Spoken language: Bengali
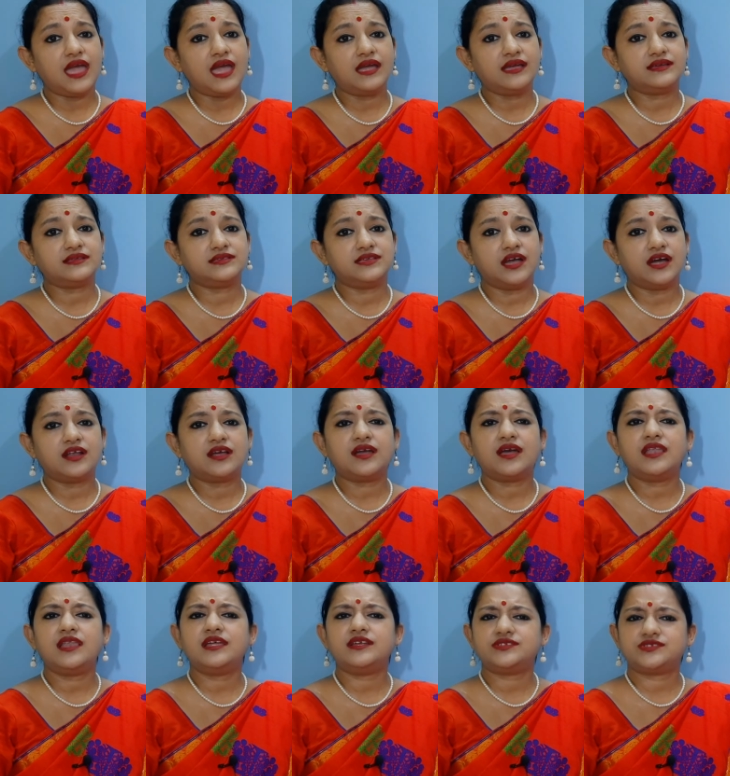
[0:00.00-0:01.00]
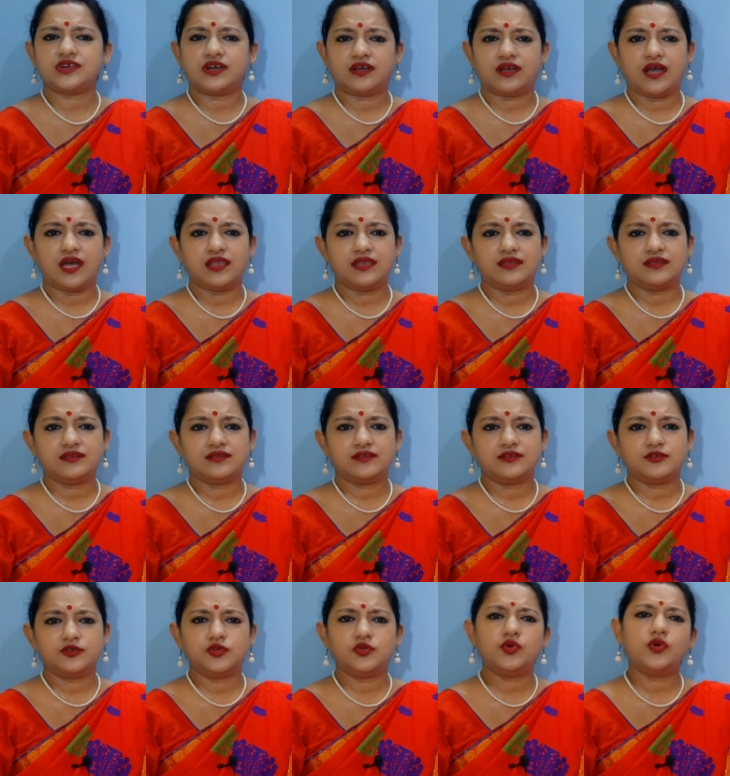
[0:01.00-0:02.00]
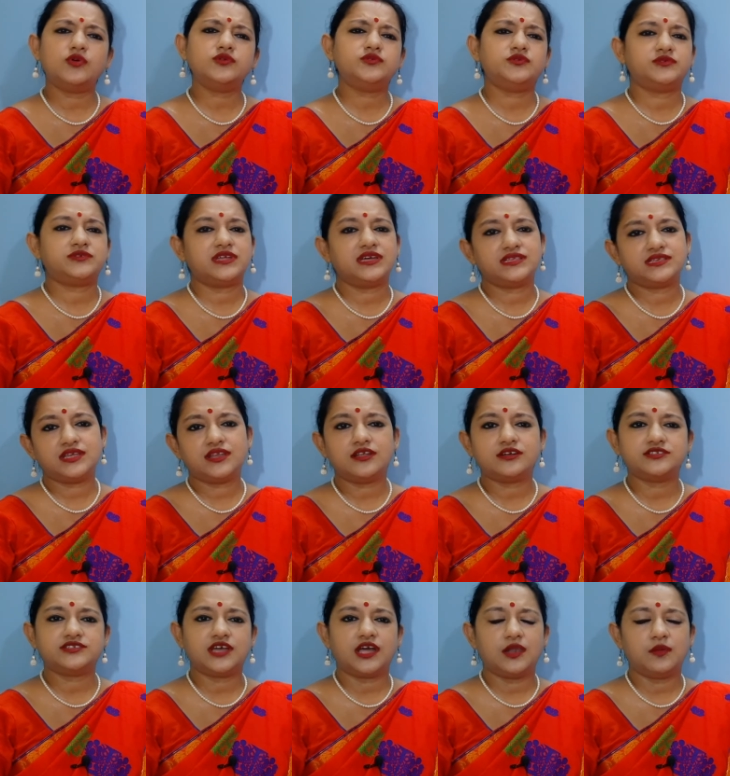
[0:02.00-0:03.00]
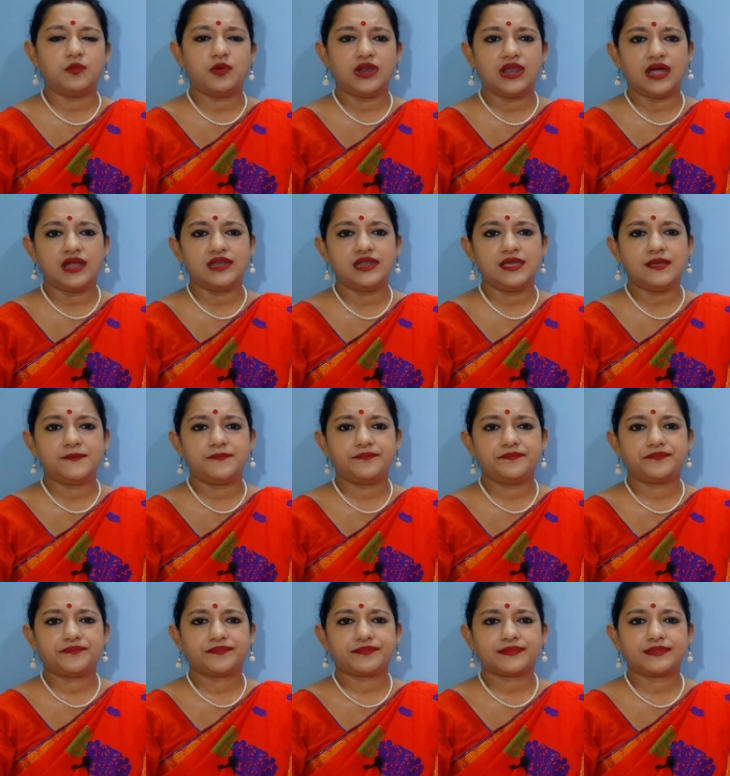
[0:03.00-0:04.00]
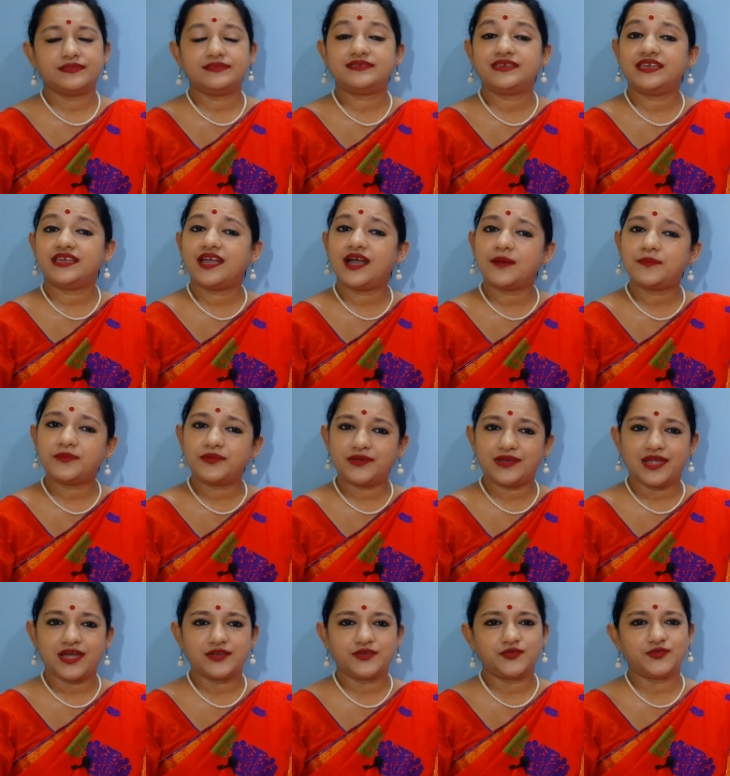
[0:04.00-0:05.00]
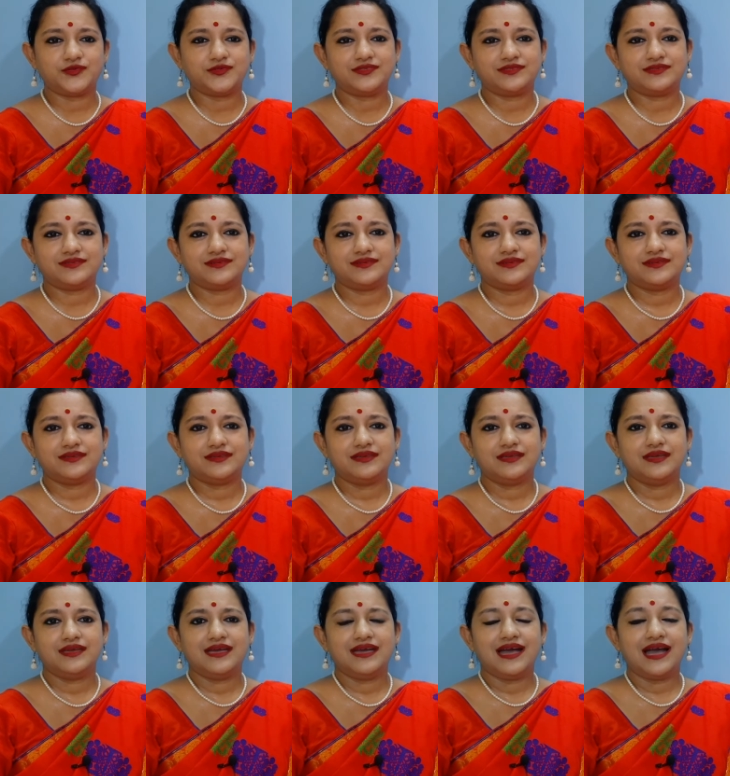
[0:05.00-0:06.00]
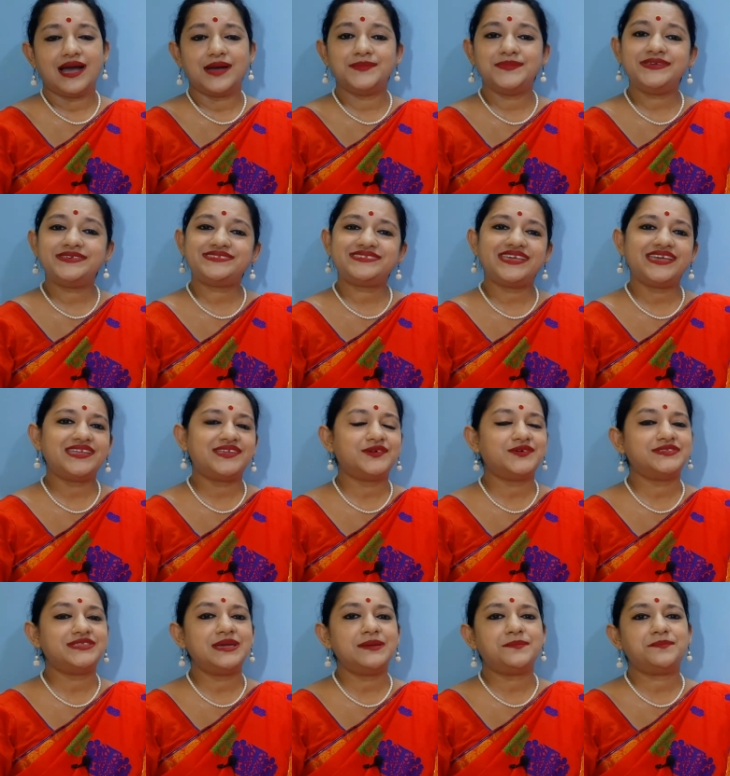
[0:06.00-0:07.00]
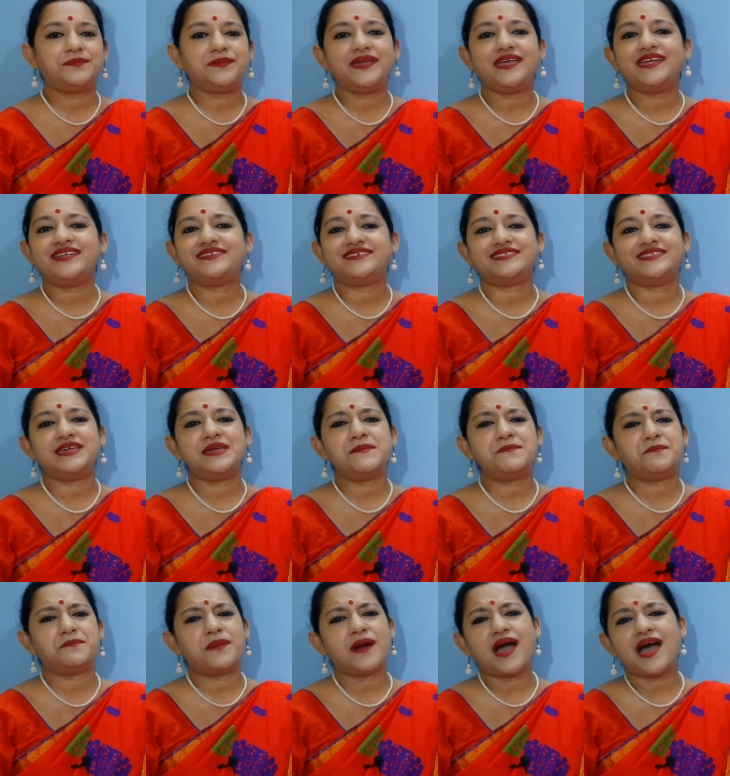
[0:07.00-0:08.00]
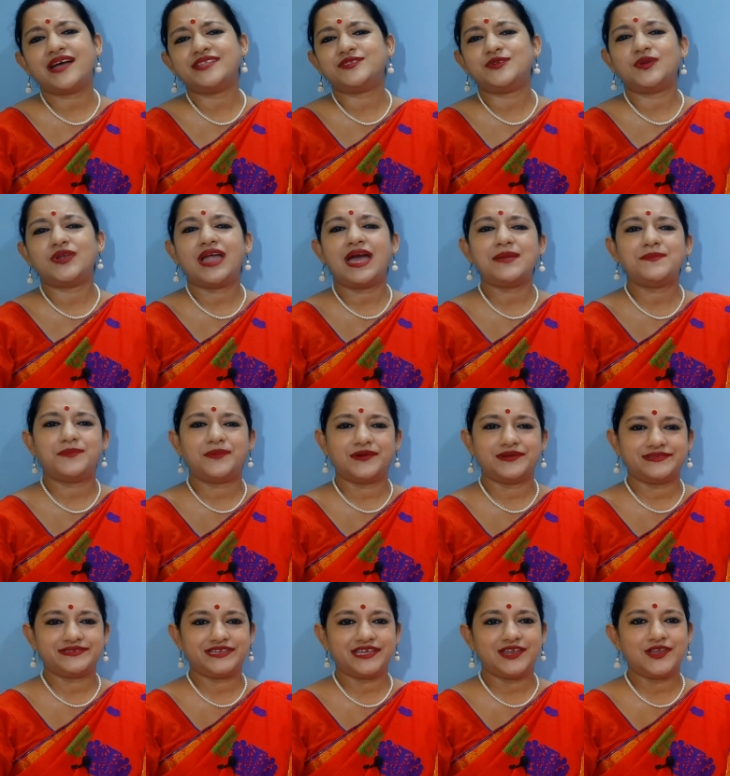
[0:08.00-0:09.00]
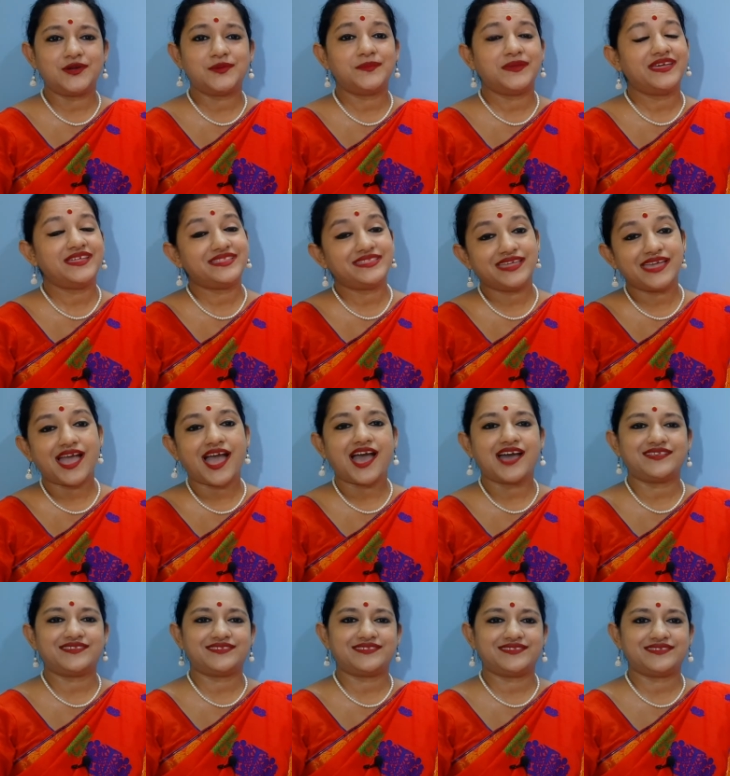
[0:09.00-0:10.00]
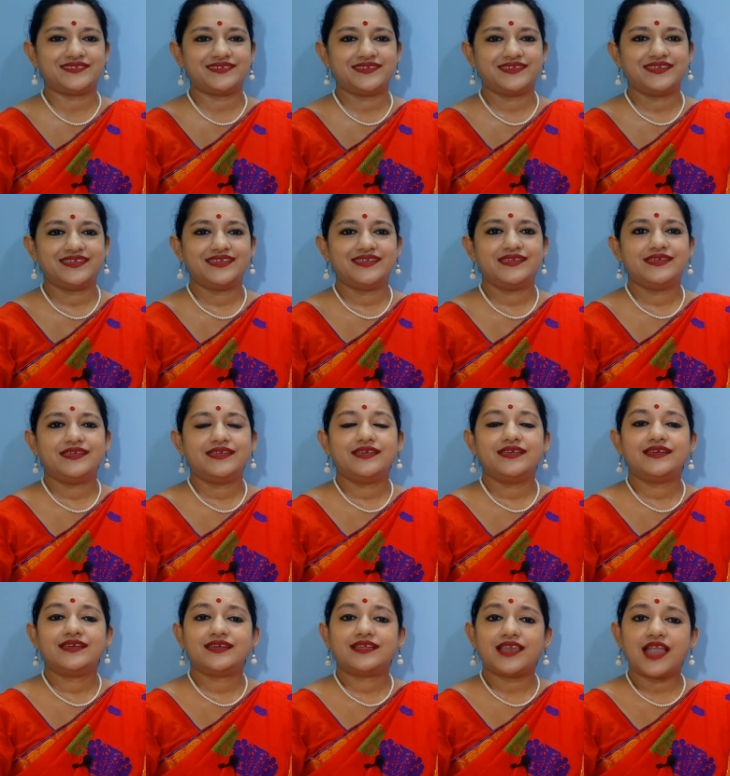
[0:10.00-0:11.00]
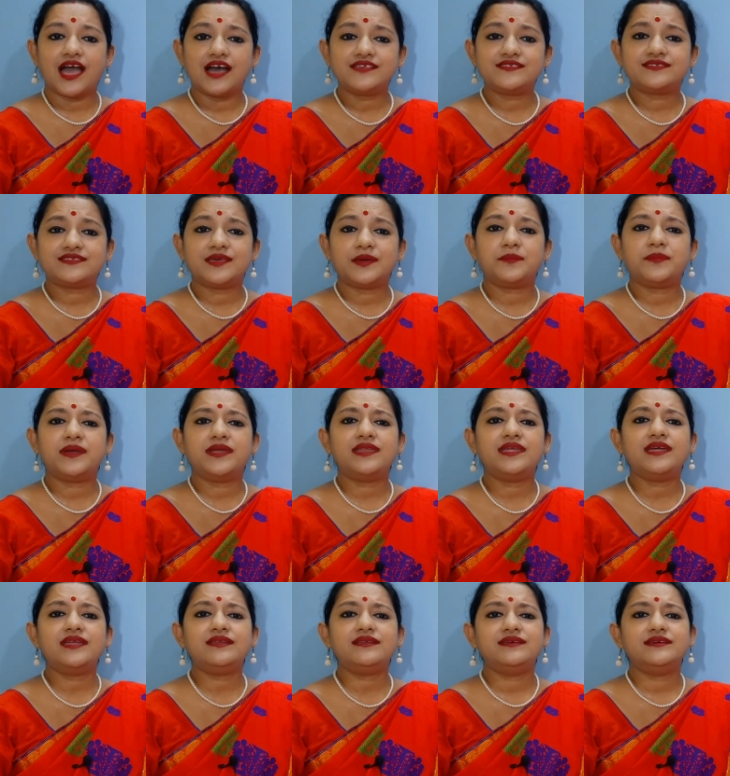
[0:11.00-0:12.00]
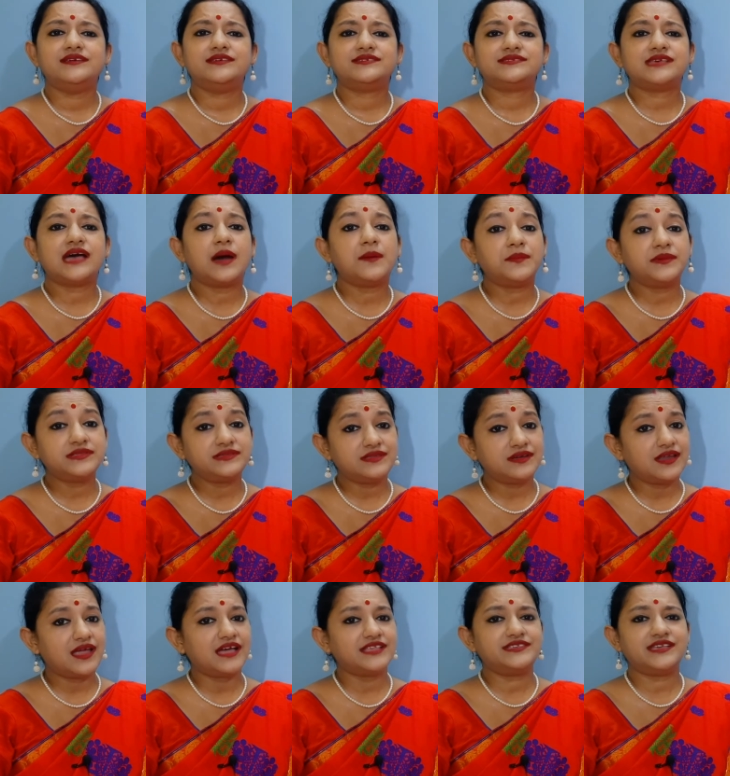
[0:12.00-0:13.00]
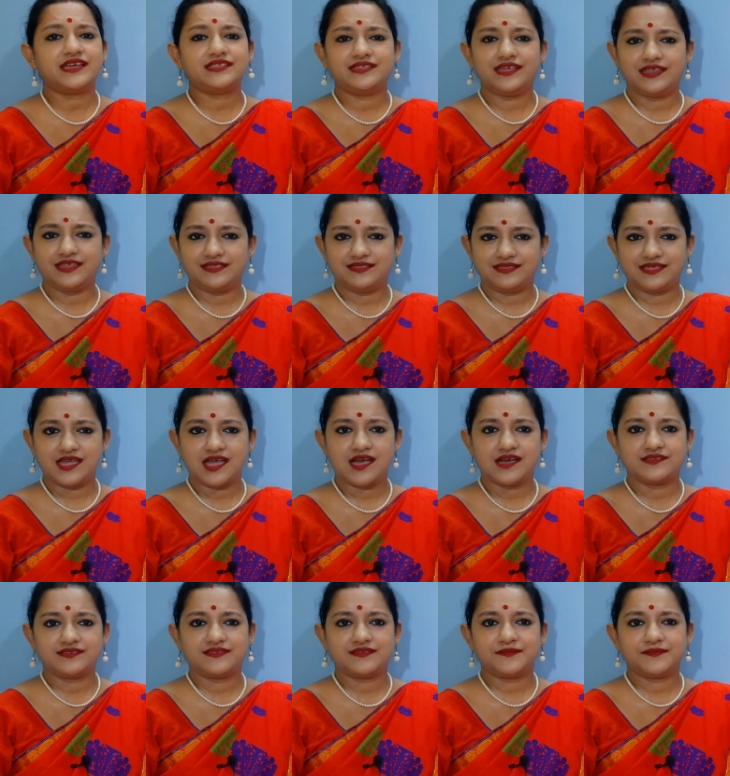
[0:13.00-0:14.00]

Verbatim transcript: এক ঝাড়কালের সকাল রোদ উঠেছিল ঝলমলানি ঝিঙ্গা পোলা রোদ আমি সে রোদে পিঠ দিয়ে পা দোলাই পড়ছিলাম ইতিহাস ক্লাস সেভেনের সামন্ত রাজাদের ইতিহাস